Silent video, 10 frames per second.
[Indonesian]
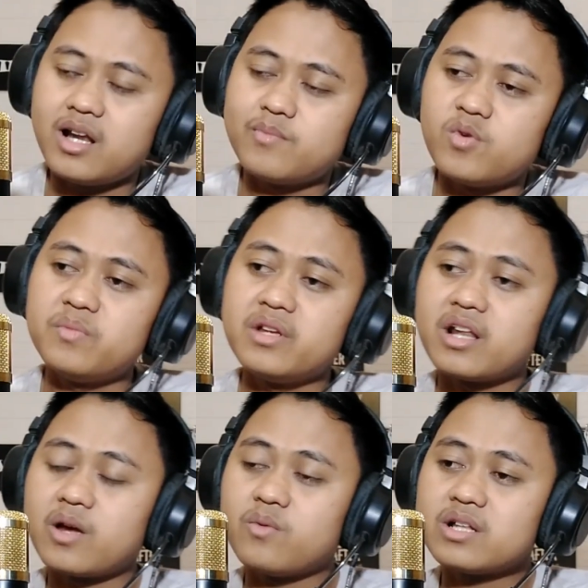ada
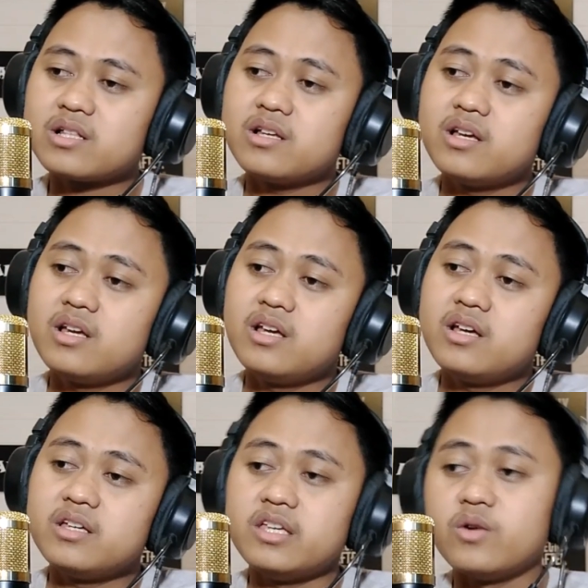mobil lewat
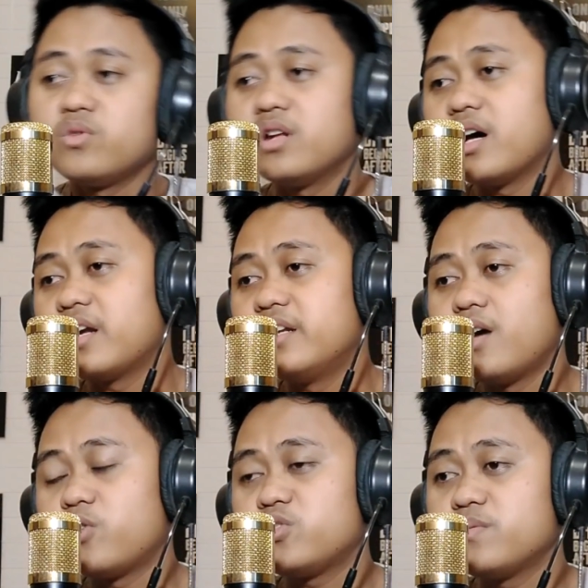ya udah
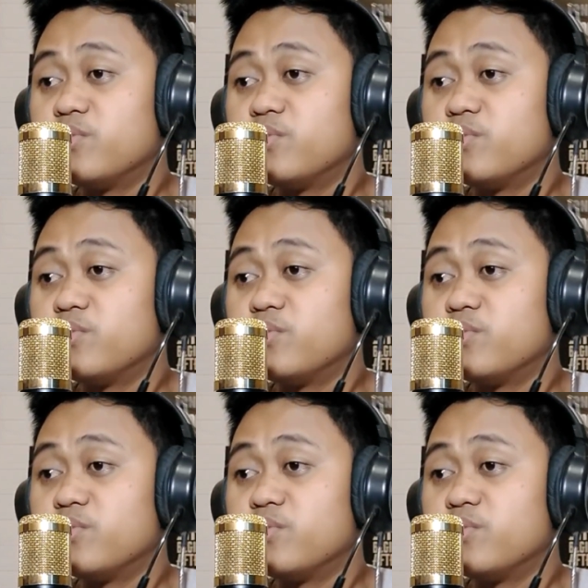dia harus